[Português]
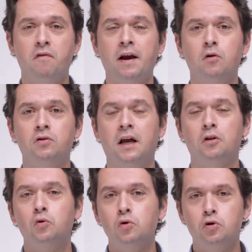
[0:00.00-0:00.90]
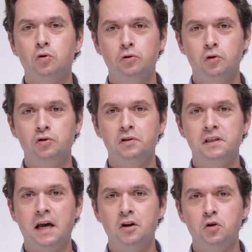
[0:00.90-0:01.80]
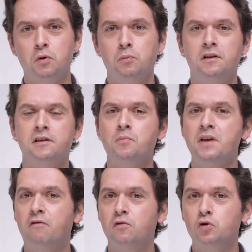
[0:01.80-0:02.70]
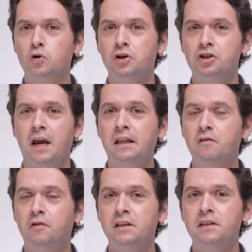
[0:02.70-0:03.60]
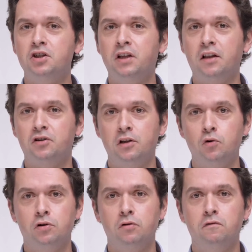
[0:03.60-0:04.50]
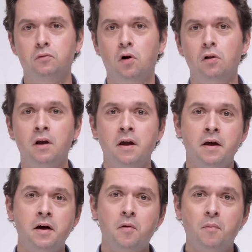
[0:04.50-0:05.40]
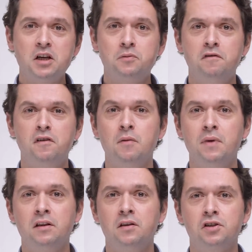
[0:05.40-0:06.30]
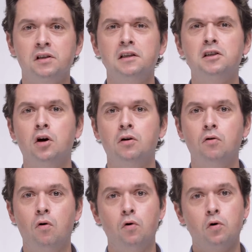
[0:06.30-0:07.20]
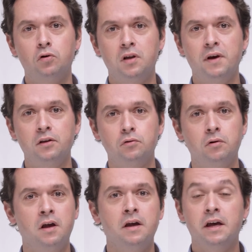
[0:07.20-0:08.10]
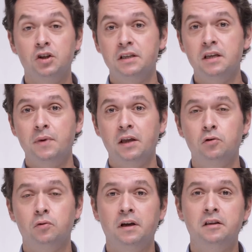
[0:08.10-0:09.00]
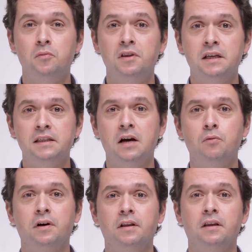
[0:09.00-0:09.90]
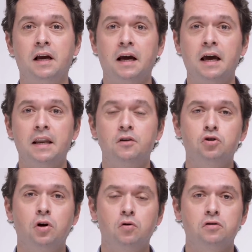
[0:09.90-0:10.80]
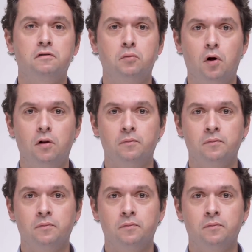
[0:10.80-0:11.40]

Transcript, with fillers: vai encontrar todos os conteúdos necessários para poder desempenhar funções em diferentes estratos da indústria do futebol, mais especificamente nas que se relacionam com recrutamento, agenciamento, intermediação de carreira dos jogadores de futebol.